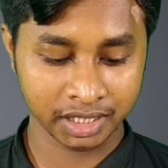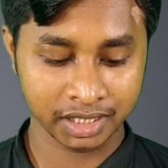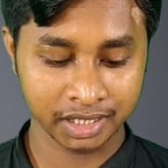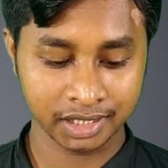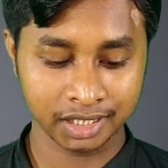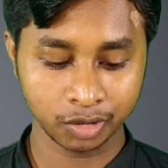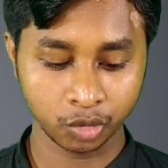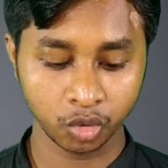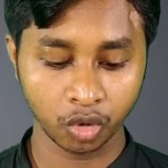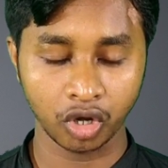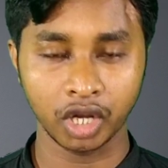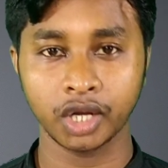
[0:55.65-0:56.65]
सर्च करते हैं
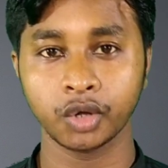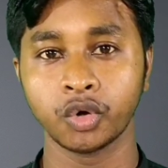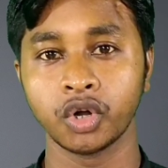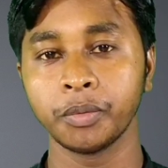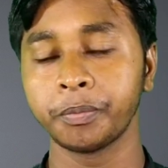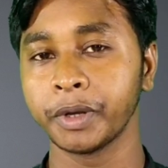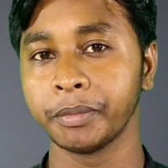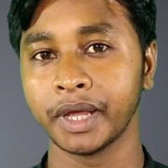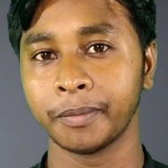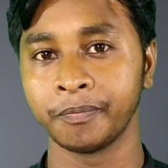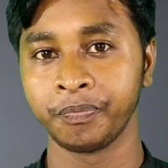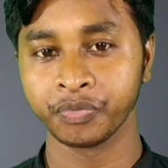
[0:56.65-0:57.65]
ट्रू कॉलर गोल्ड
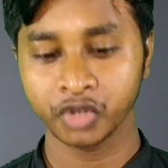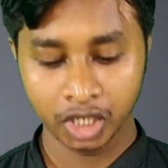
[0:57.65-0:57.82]
प्रीमियम